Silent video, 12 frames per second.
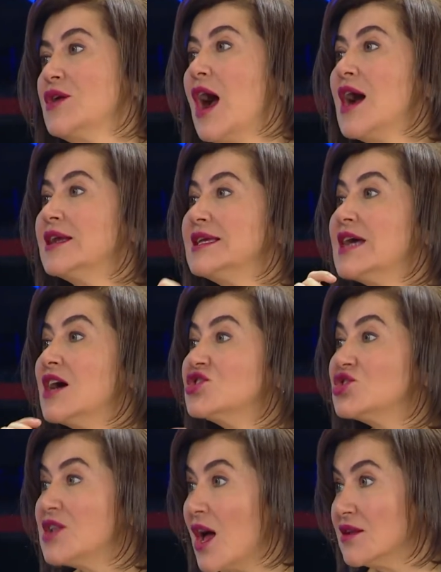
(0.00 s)
yani
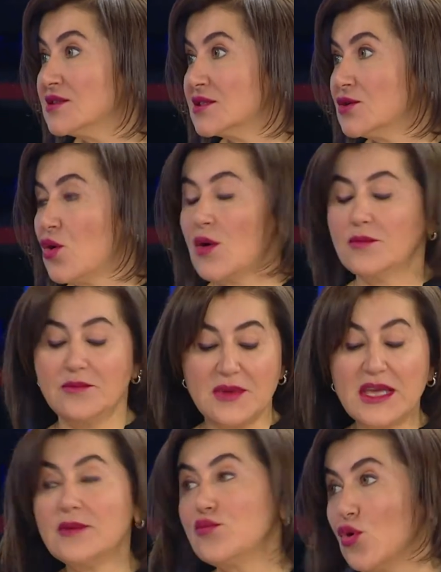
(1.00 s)
yaşlandırıyor.
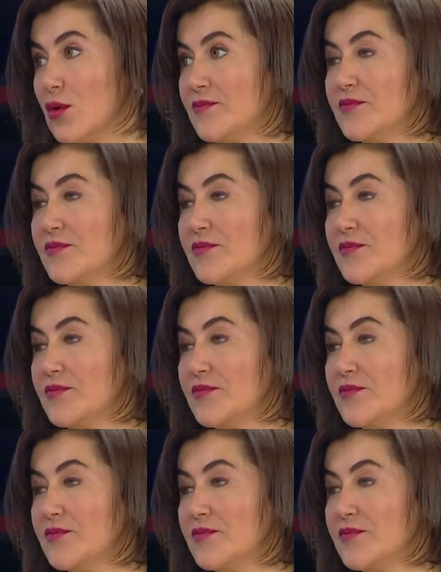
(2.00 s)
Bir bu.